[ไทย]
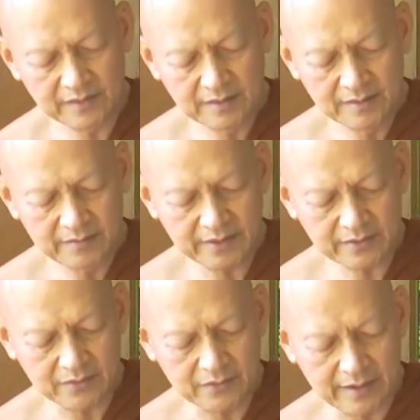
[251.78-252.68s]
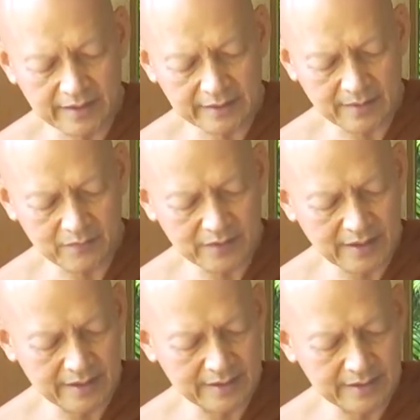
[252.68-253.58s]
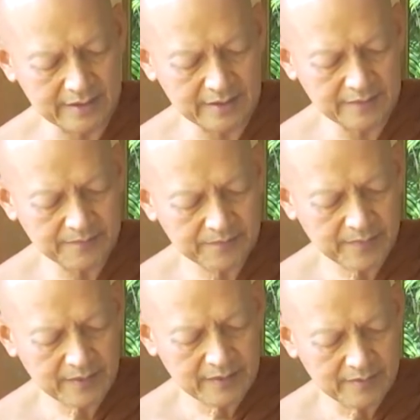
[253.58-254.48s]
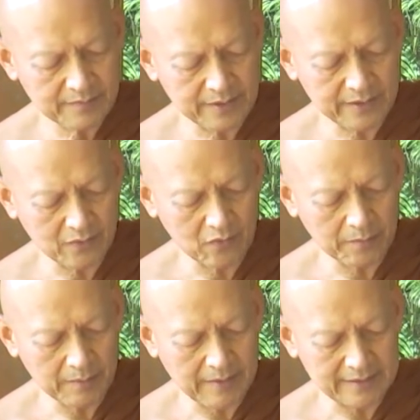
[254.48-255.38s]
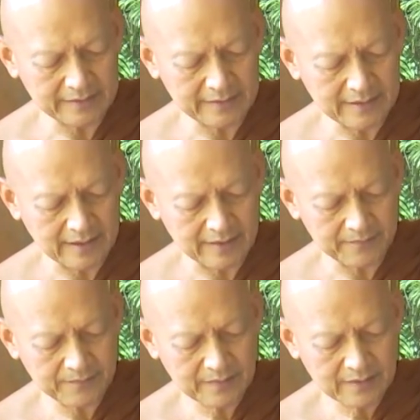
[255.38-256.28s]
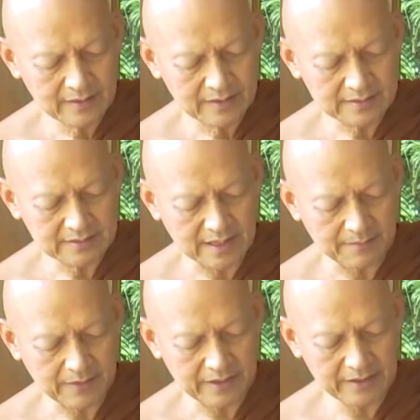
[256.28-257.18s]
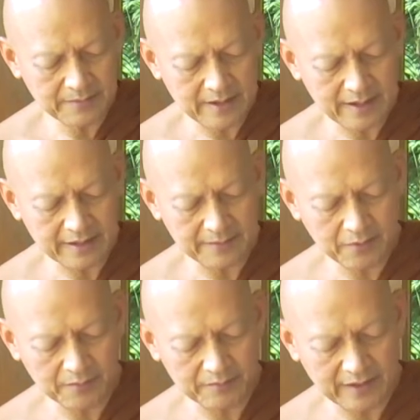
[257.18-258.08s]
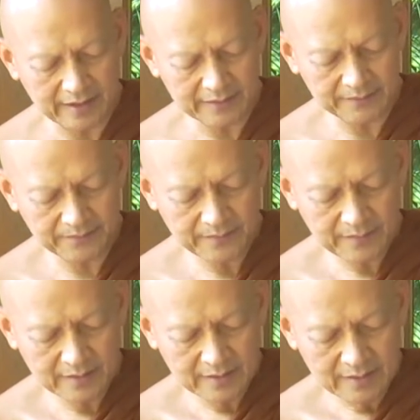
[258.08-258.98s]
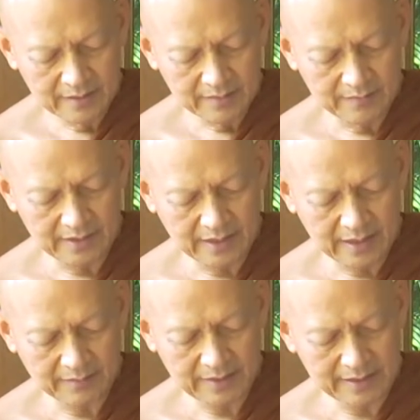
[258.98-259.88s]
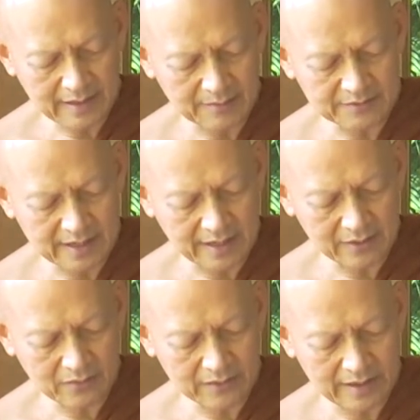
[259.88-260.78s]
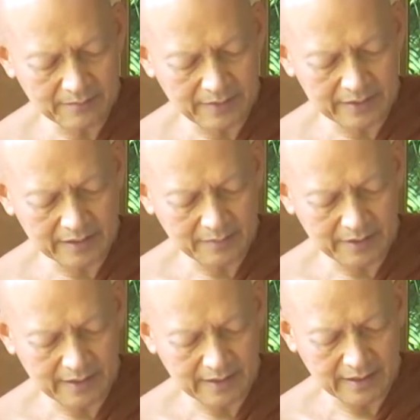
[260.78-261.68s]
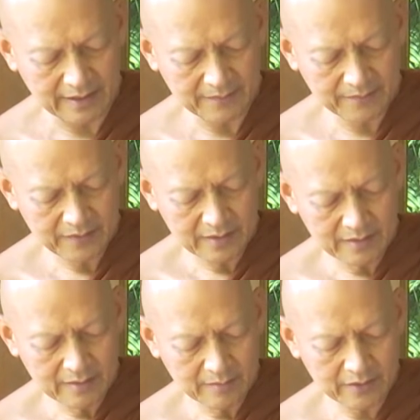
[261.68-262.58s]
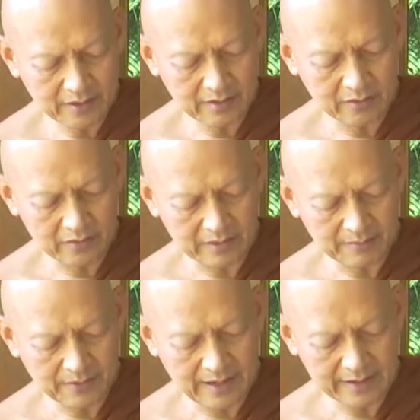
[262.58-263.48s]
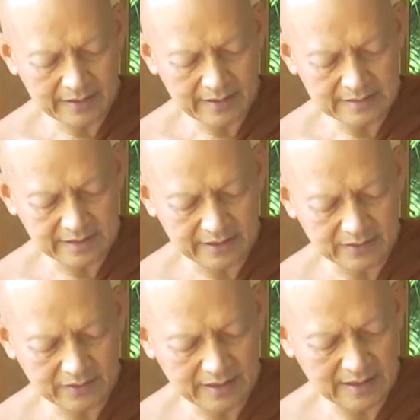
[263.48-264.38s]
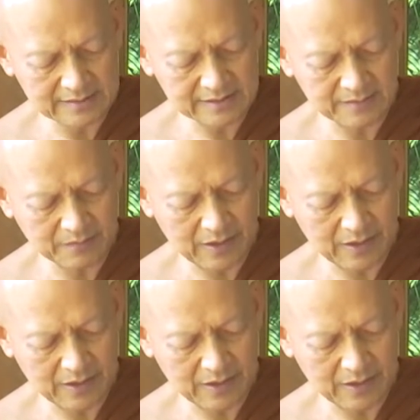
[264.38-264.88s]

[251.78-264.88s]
ภิกขุในธรรมวินัยนี้เป็นโอปปาติกะจะปรินิพพานในภพนั้นมีอันไม่กลับจากโลกนั้นเป็นธรรมดาเพราะโอรัมภาคิยสังโยชน์5สิ้นไป